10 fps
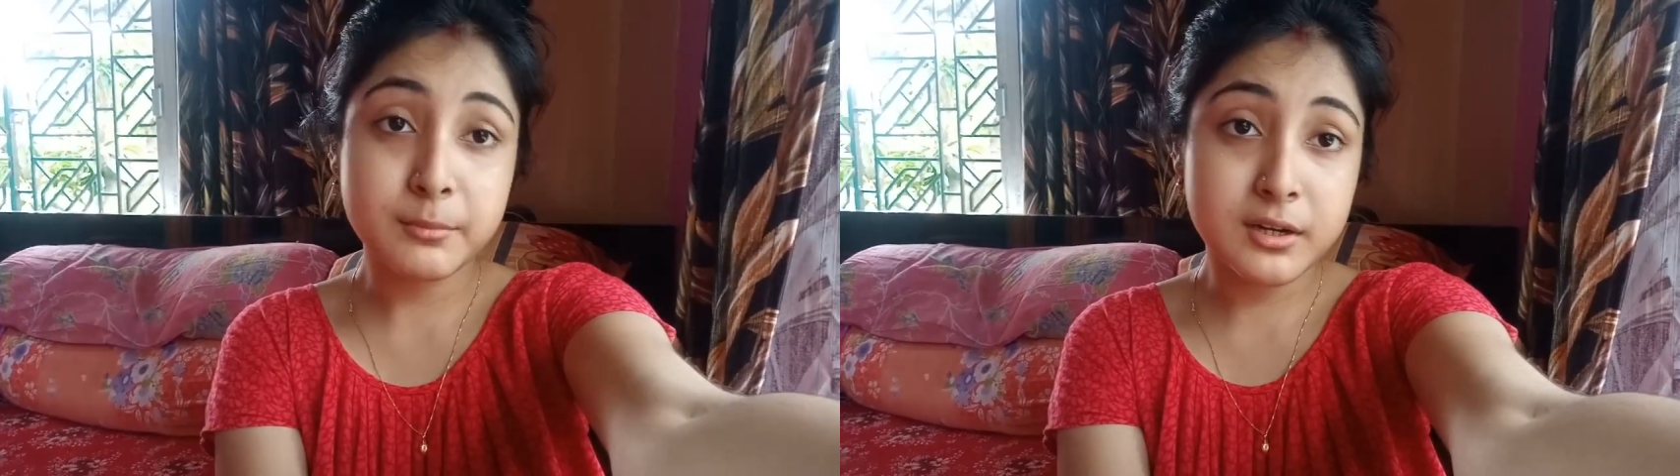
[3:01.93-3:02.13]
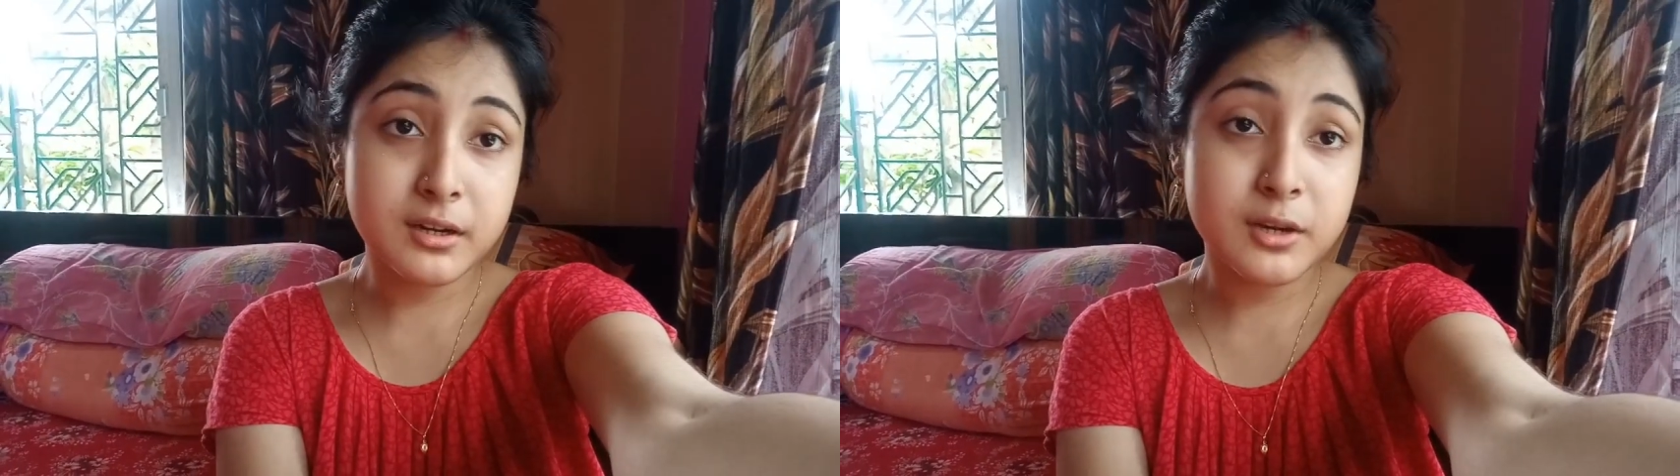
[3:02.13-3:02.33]

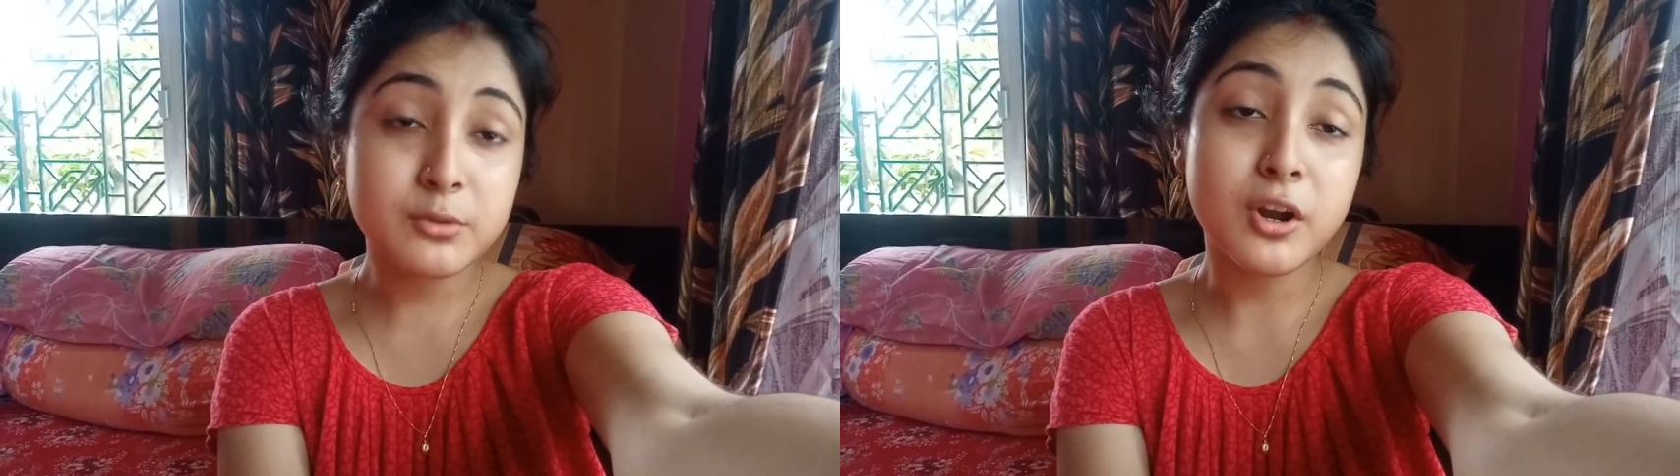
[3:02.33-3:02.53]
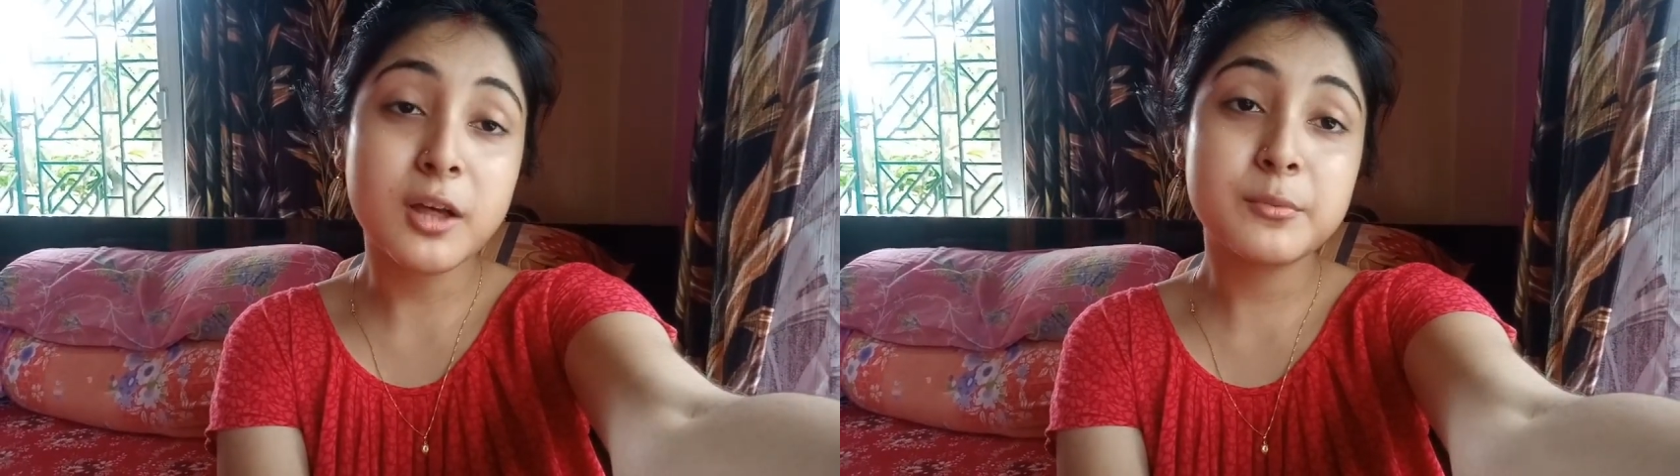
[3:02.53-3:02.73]
মাটনেও
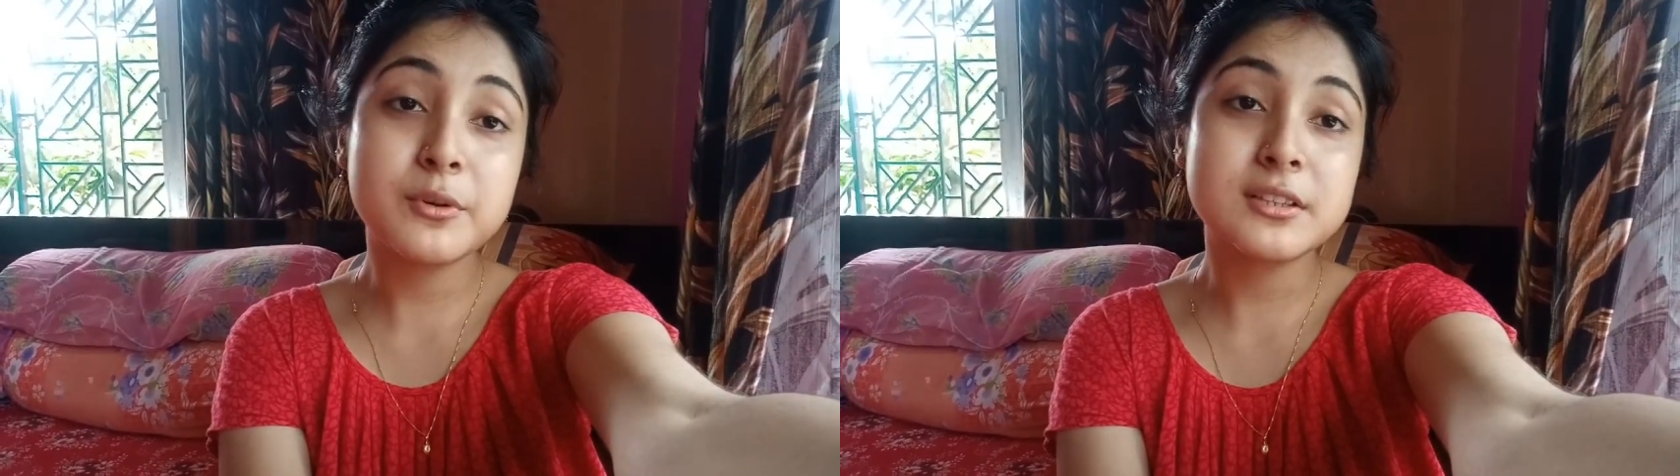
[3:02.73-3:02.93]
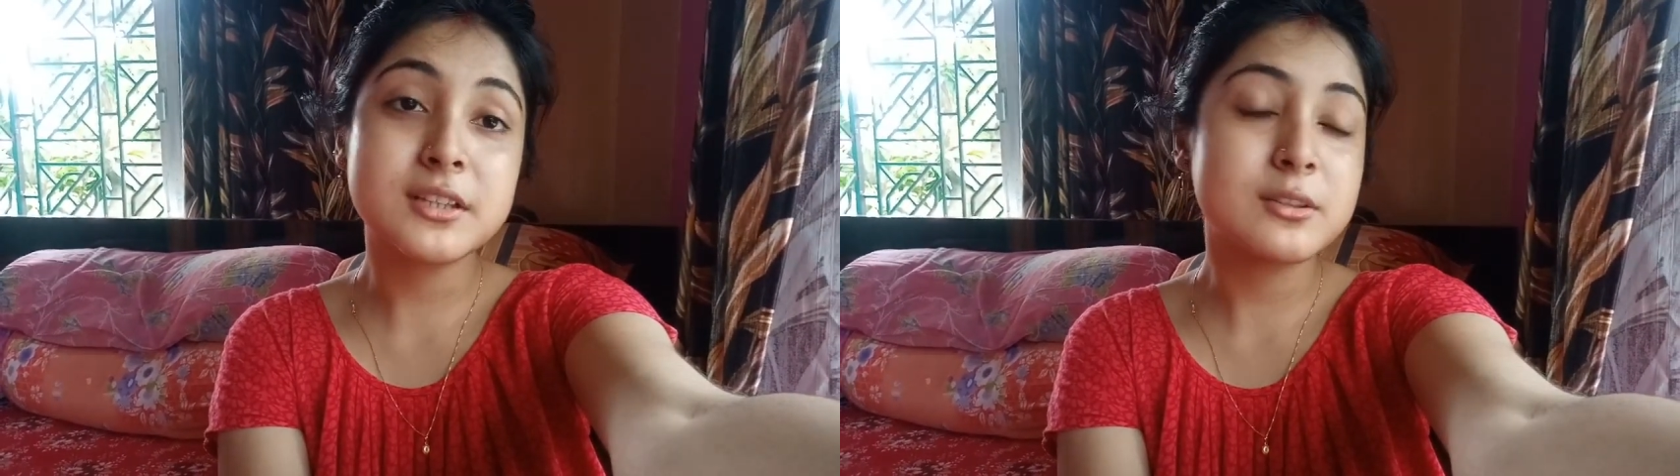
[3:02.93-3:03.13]
ধরা
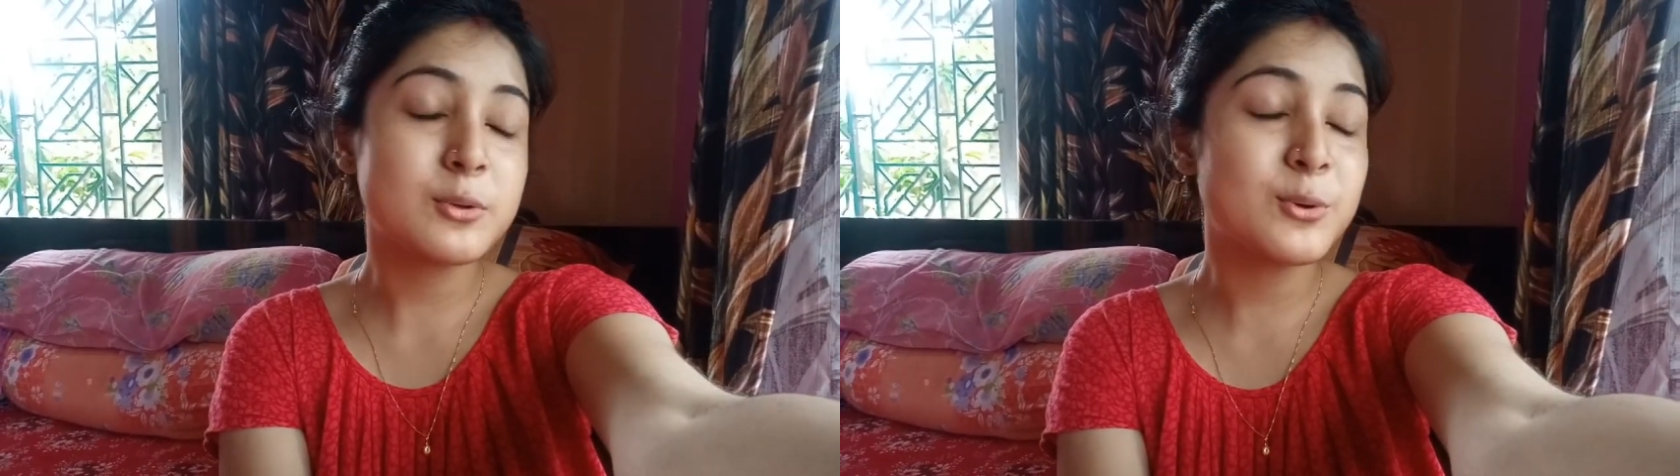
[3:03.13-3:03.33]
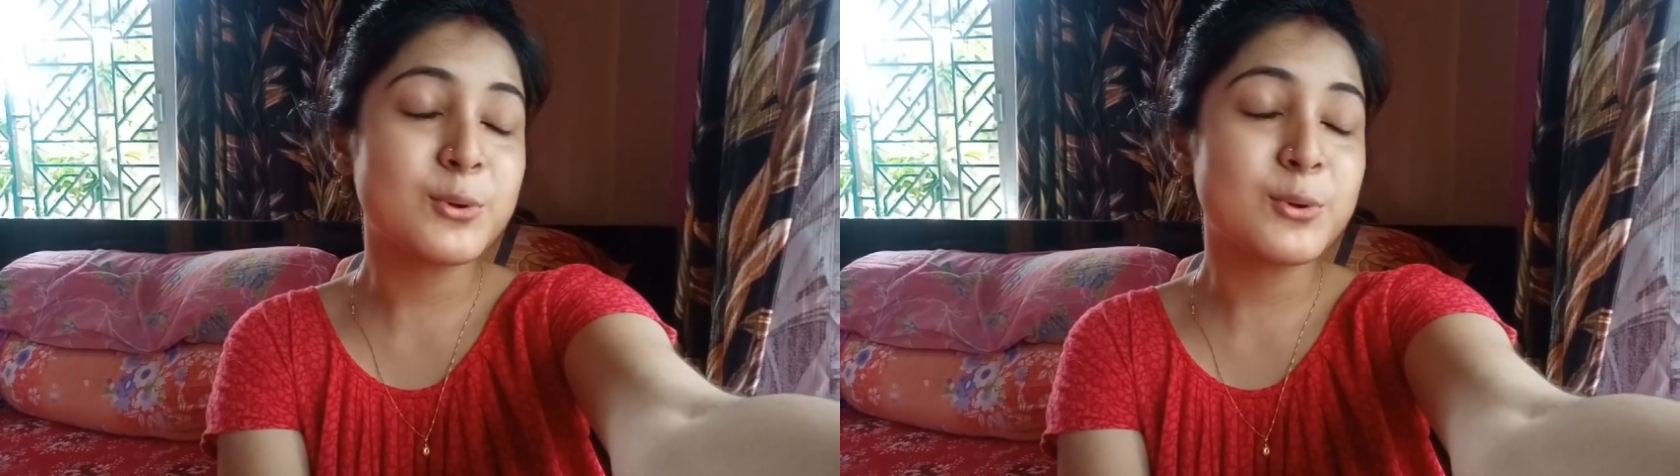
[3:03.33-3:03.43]
পড়েছে তো